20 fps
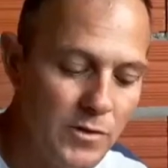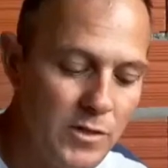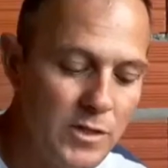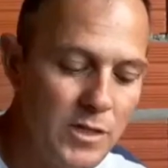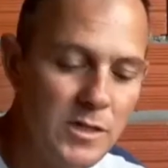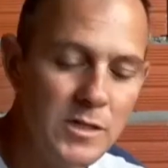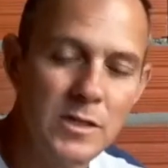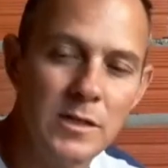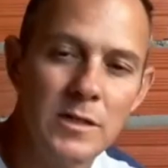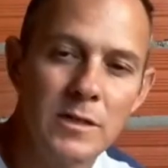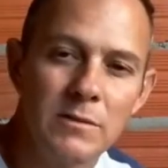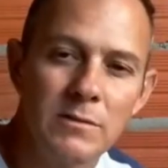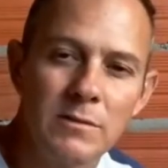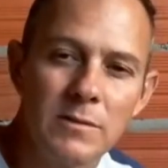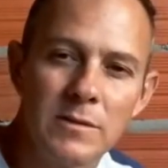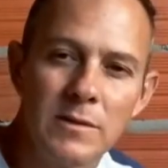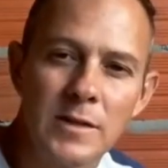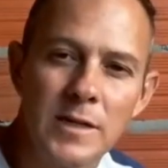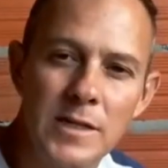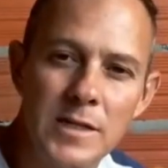vocês então
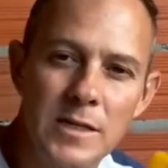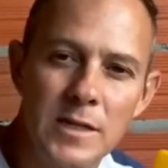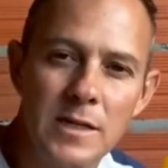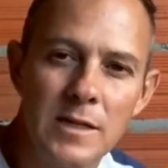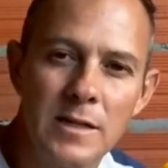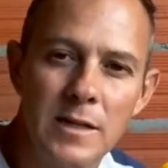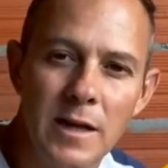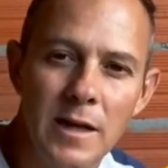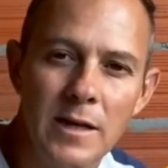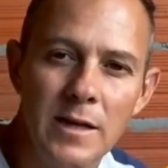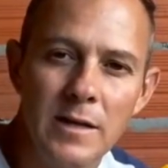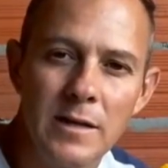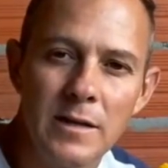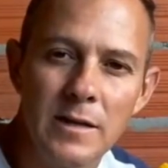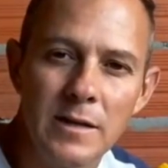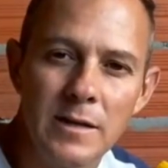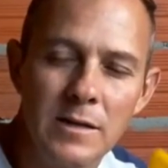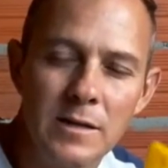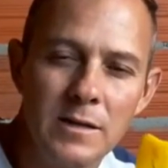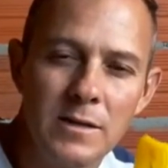essa ideia
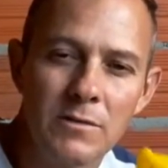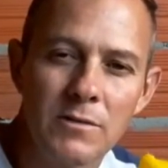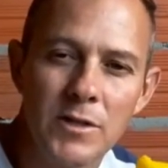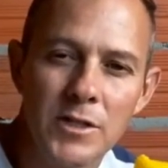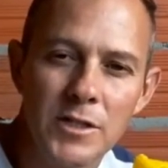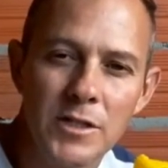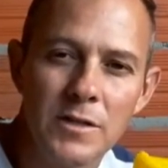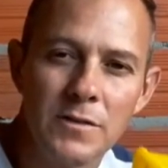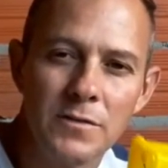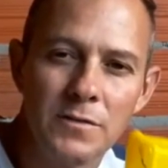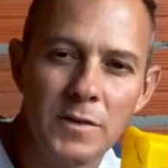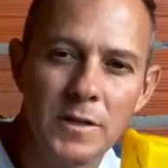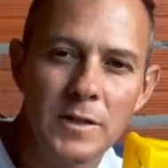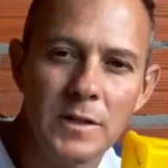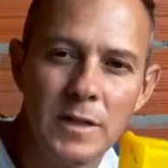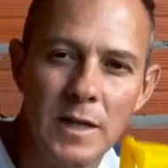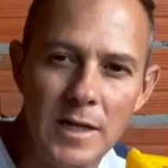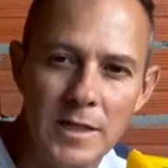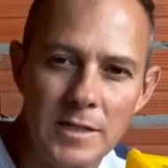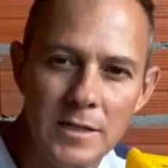que eu achei
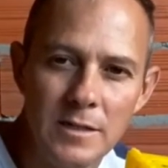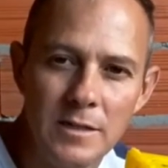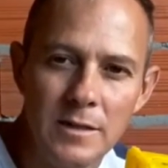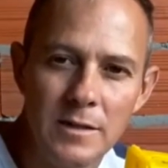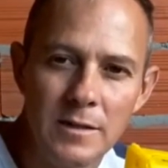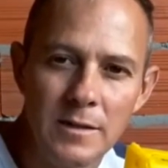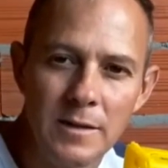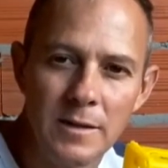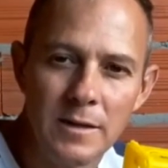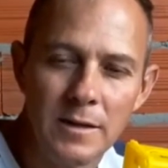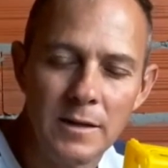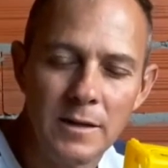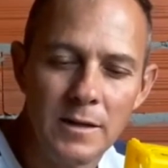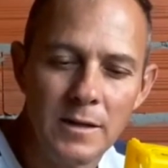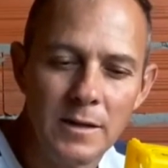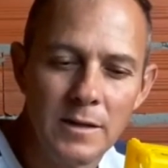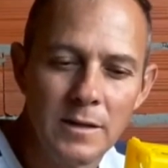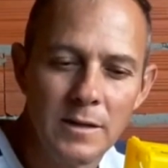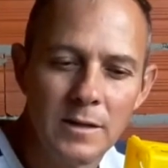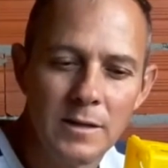fantástica.
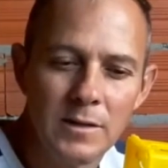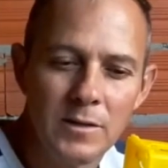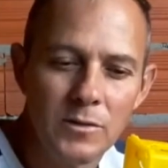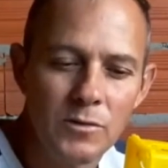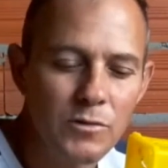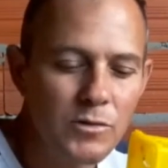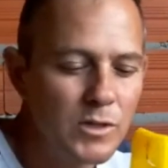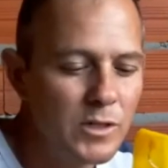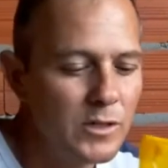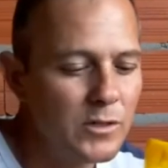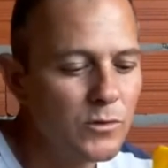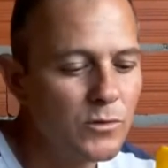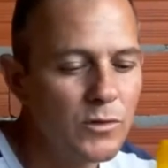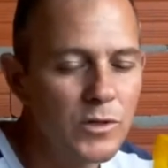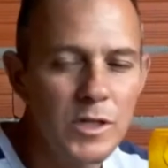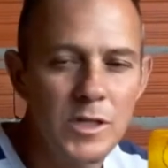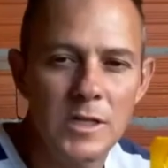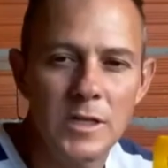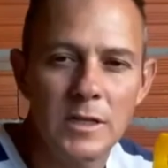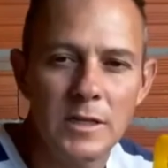Que, no
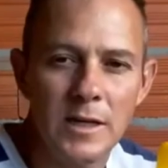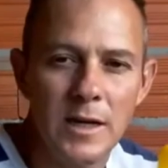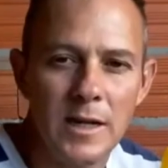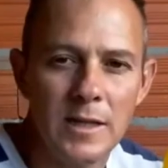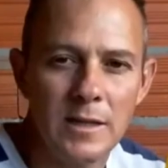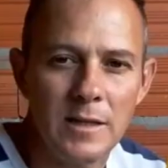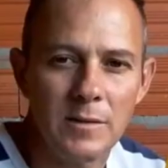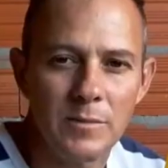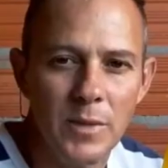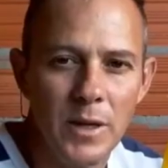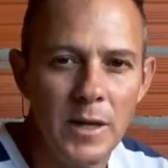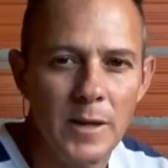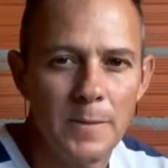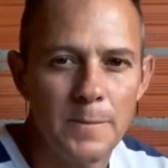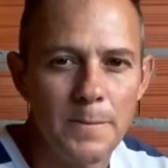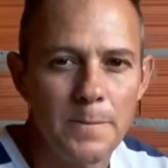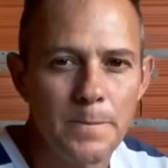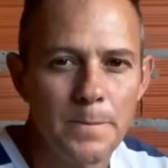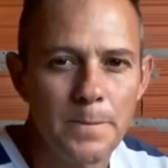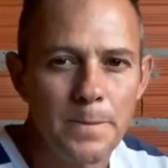que se trata?
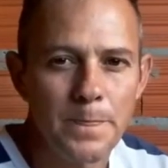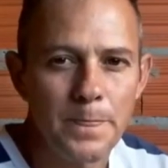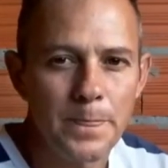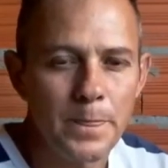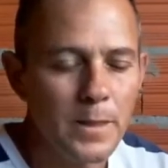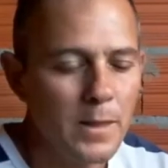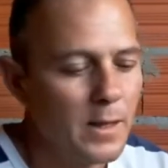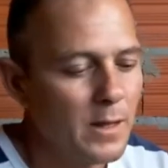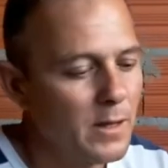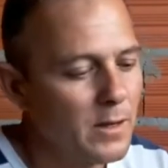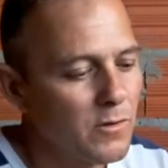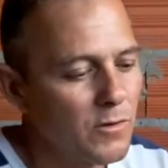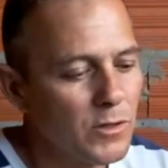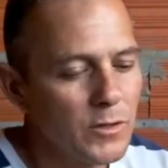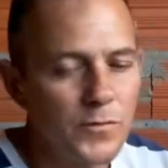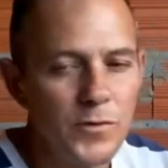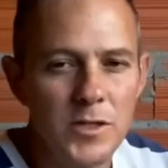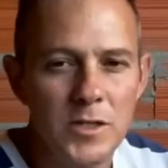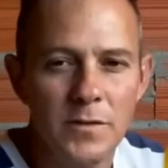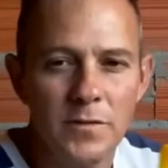Bem,
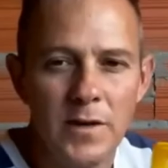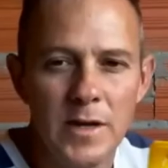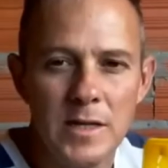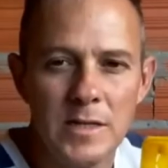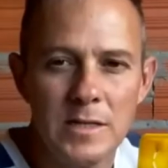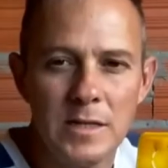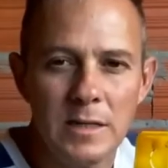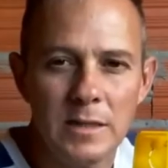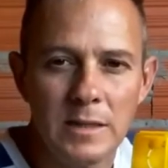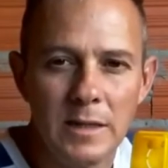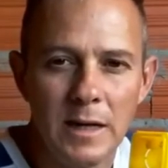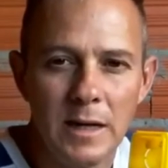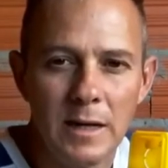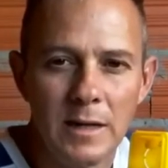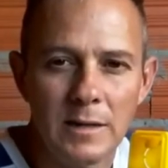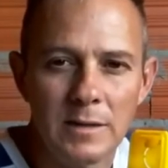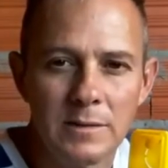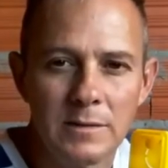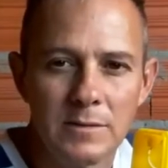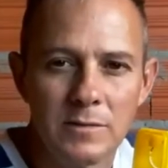quando você vai
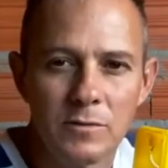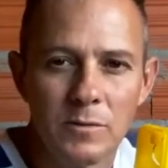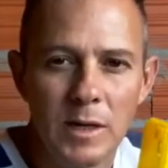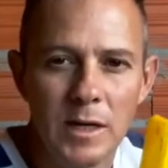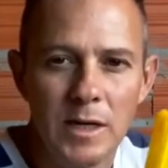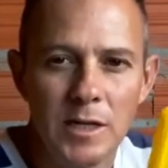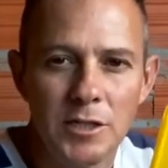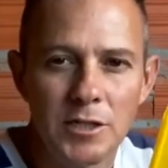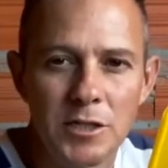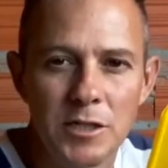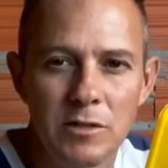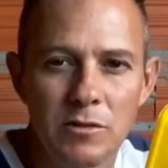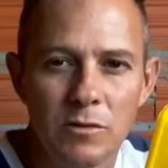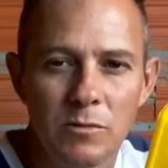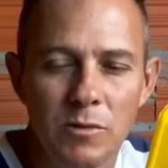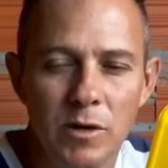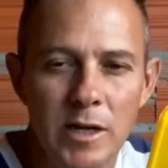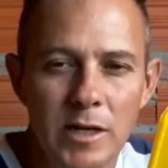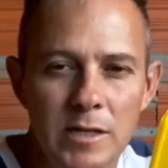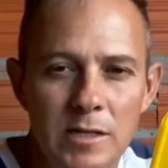assentar uma caixinha
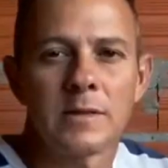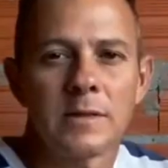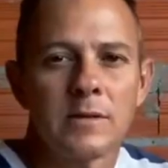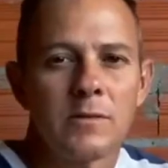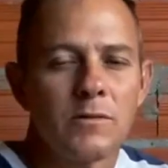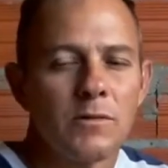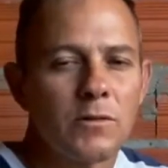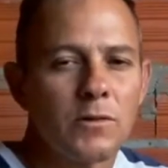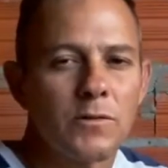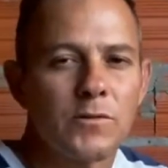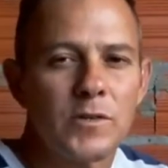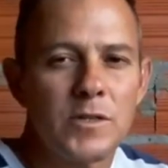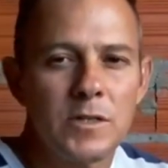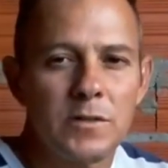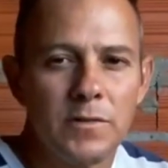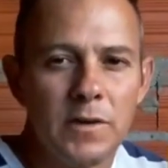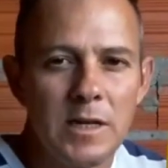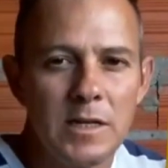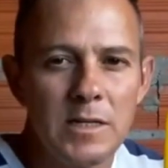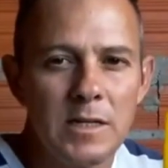como essa, quando
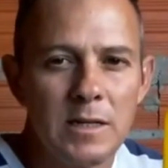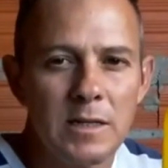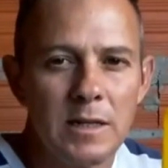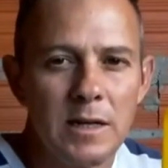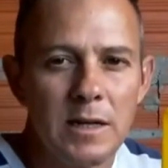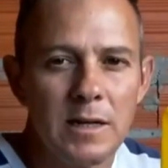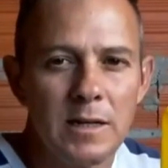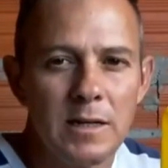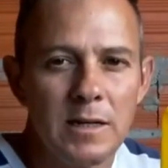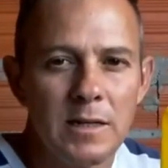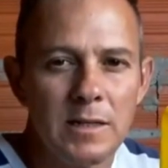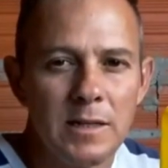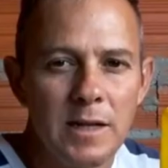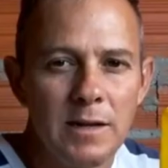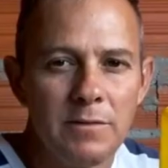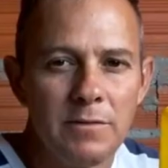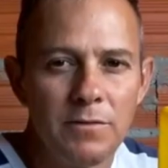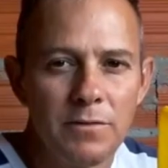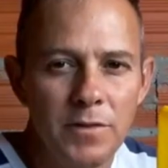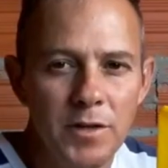você vai assentar ela
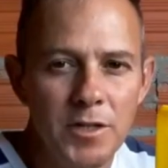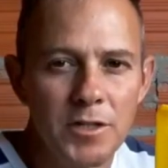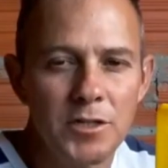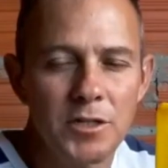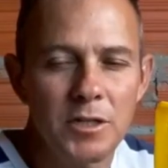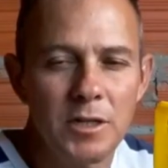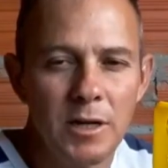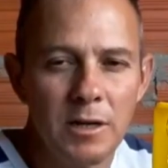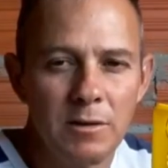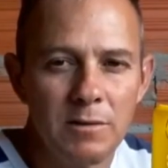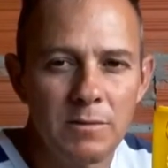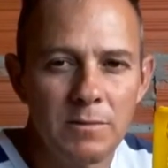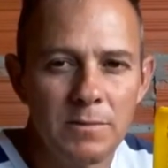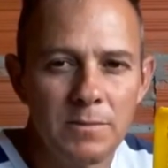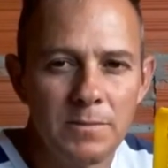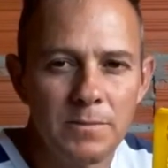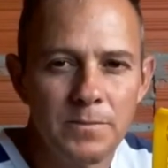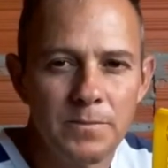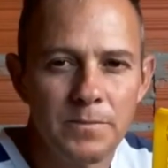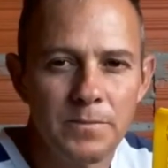na vertical,
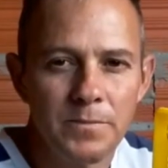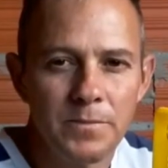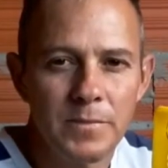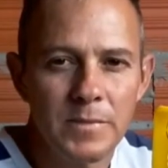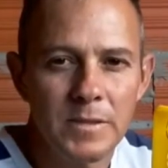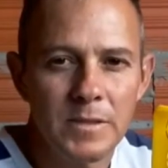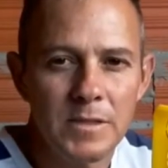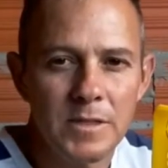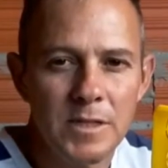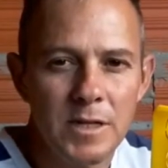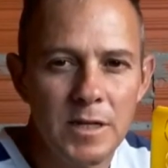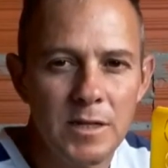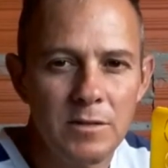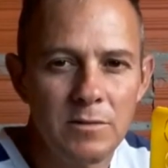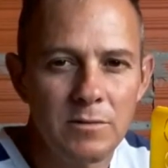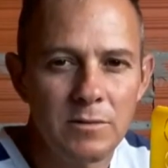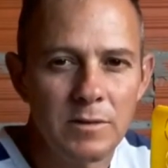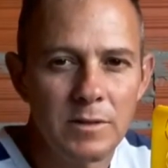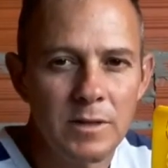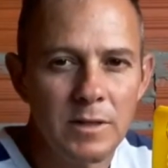
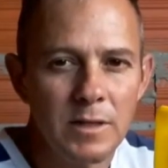certo?